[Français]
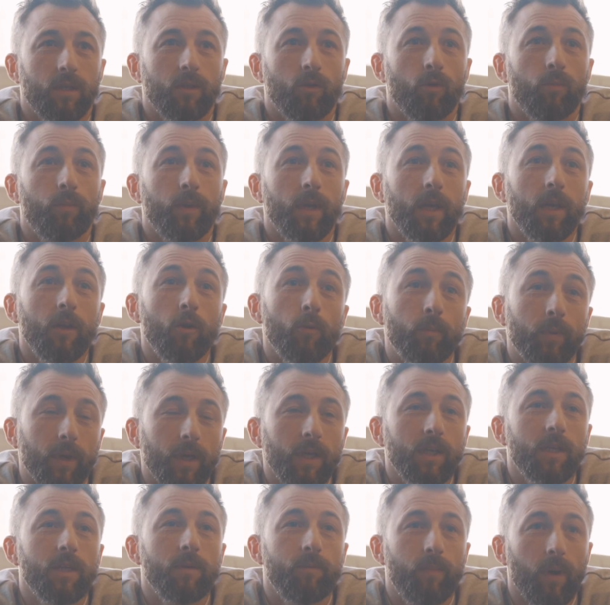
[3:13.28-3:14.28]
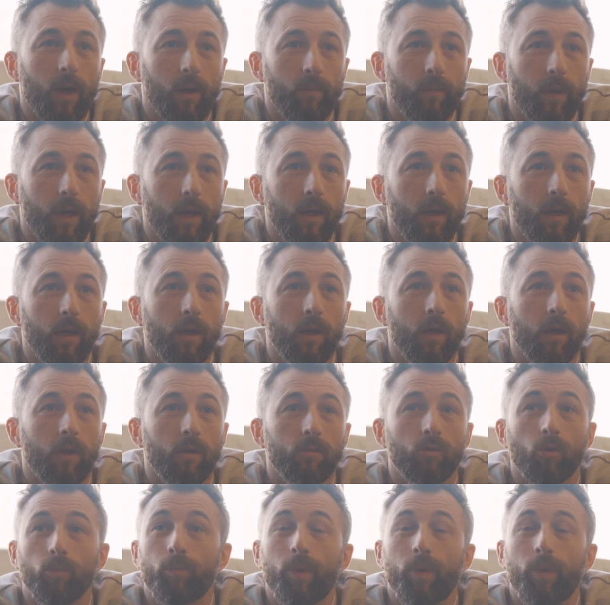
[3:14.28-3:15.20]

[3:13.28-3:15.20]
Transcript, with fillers: c'est de payer le prix qui permet de ne